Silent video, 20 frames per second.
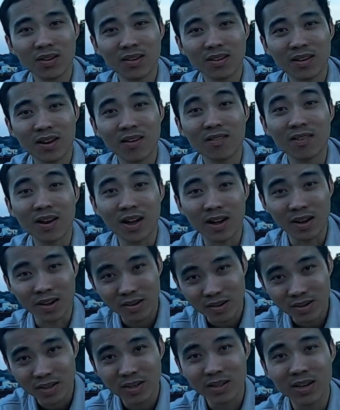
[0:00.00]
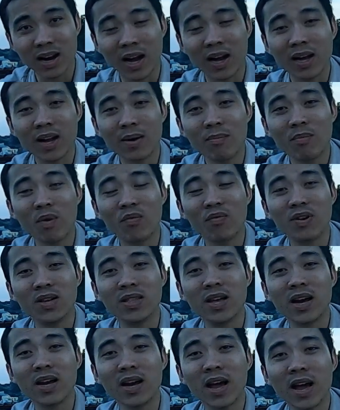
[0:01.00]
ông là đẳng cấp một vị
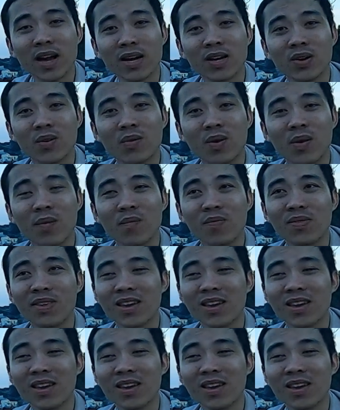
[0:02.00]
thế khác rồi đúng không